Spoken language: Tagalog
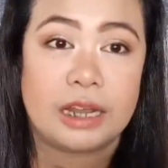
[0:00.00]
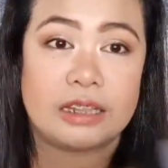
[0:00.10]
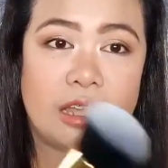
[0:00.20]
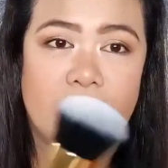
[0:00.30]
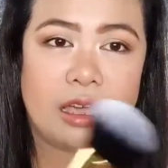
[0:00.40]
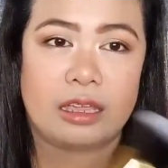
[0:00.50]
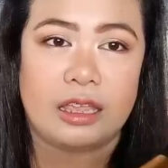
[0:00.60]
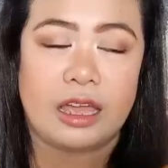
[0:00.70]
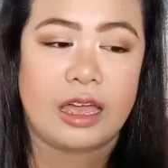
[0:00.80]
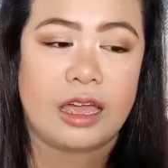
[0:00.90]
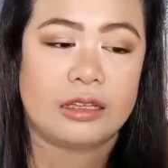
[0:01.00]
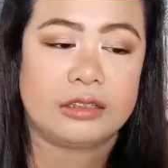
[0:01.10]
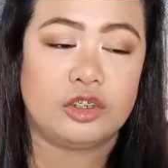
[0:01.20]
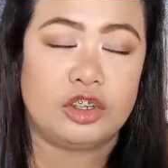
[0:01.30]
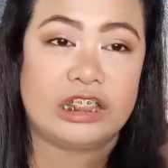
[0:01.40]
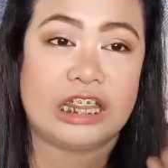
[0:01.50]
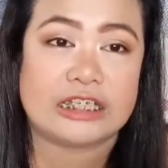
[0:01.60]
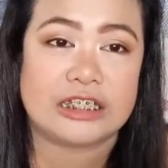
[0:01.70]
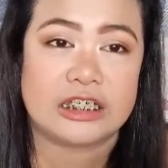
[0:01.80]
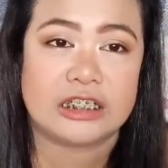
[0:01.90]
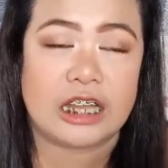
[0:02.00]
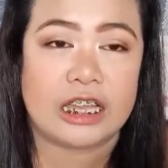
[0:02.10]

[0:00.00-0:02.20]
product kaya yun, lesser